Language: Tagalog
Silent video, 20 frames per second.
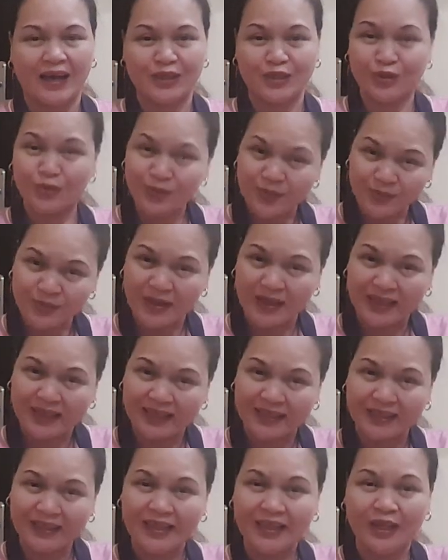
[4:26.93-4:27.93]
as
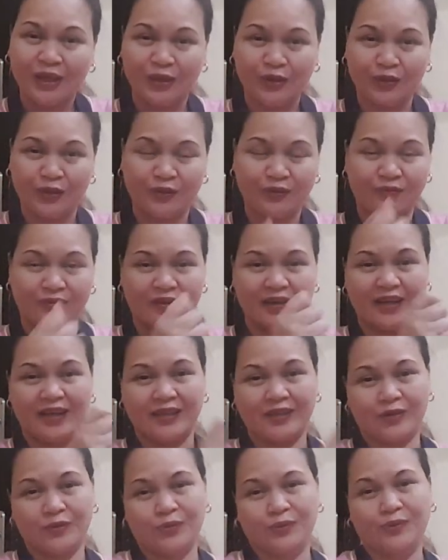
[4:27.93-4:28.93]
usual, don't
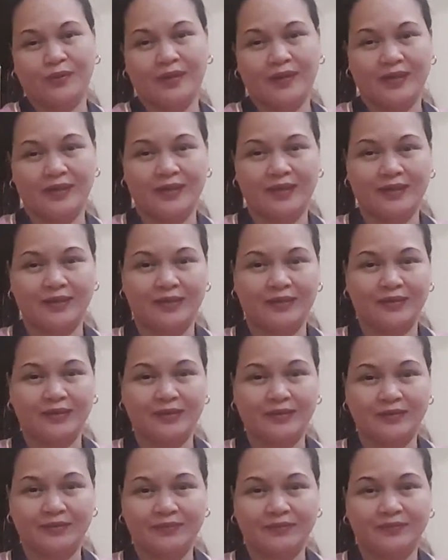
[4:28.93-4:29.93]
forget to
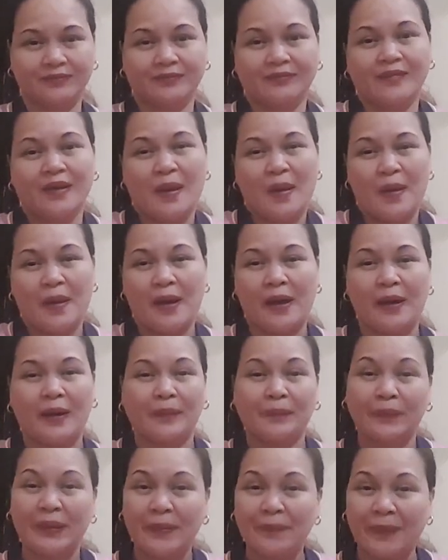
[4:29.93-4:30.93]
uh, uh,
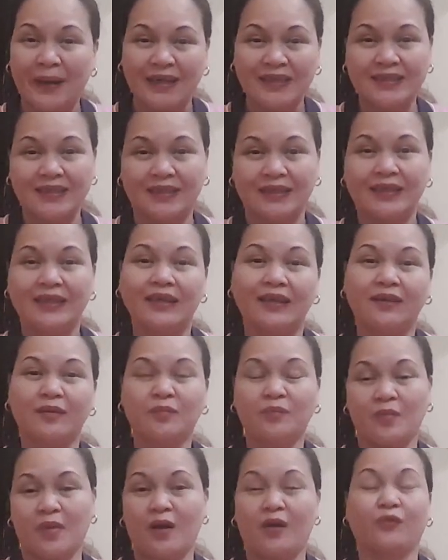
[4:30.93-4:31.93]
be
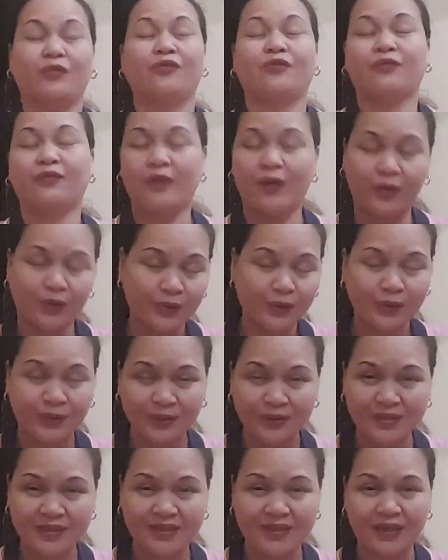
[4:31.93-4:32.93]
positive,
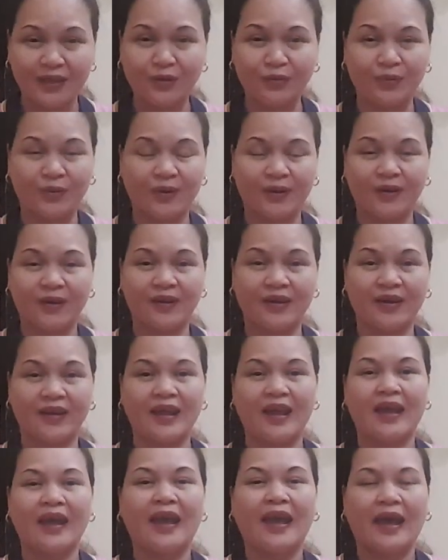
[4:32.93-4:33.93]
focus in work,
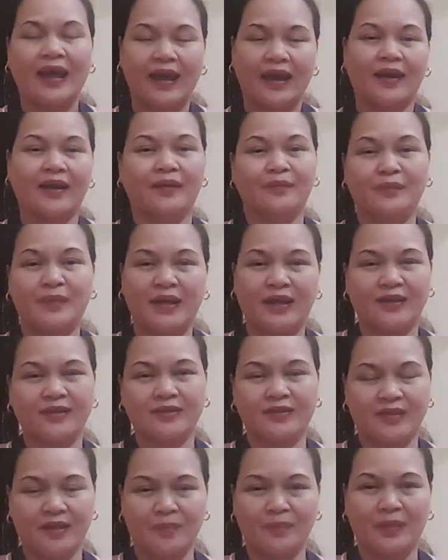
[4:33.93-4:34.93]
and be a
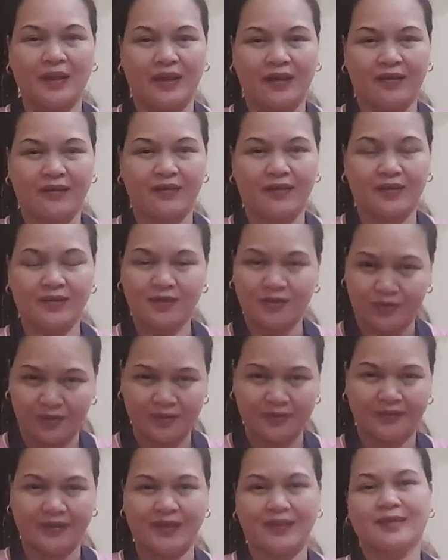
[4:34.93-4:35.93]
good team player as
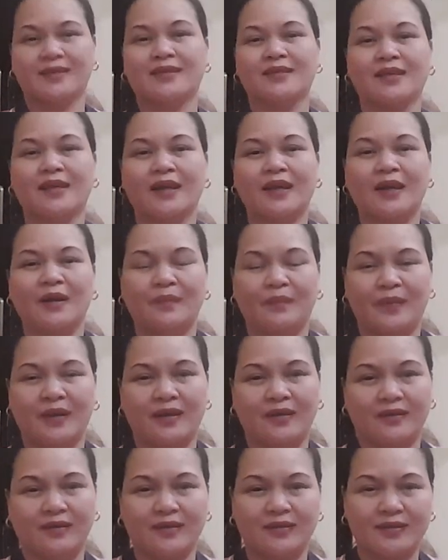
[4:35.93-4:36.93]
always
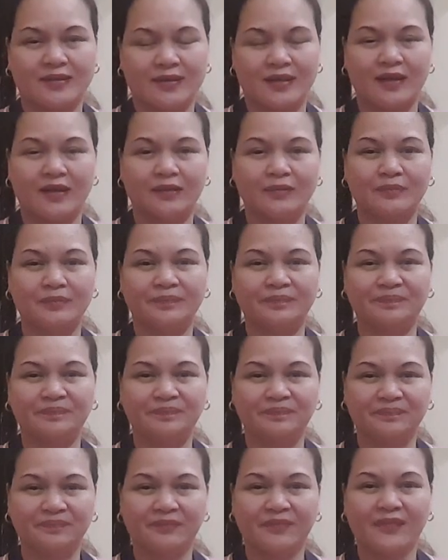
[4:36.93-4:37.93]
because
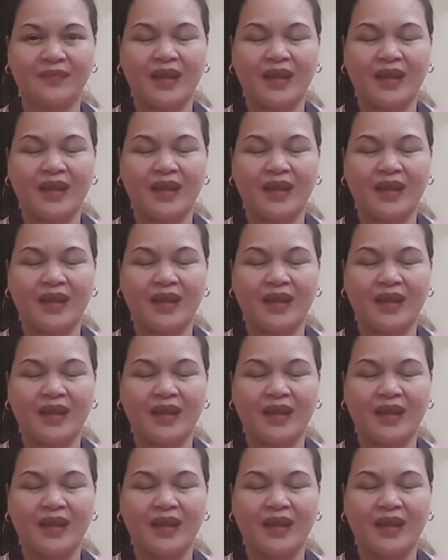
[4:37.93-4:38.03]
um,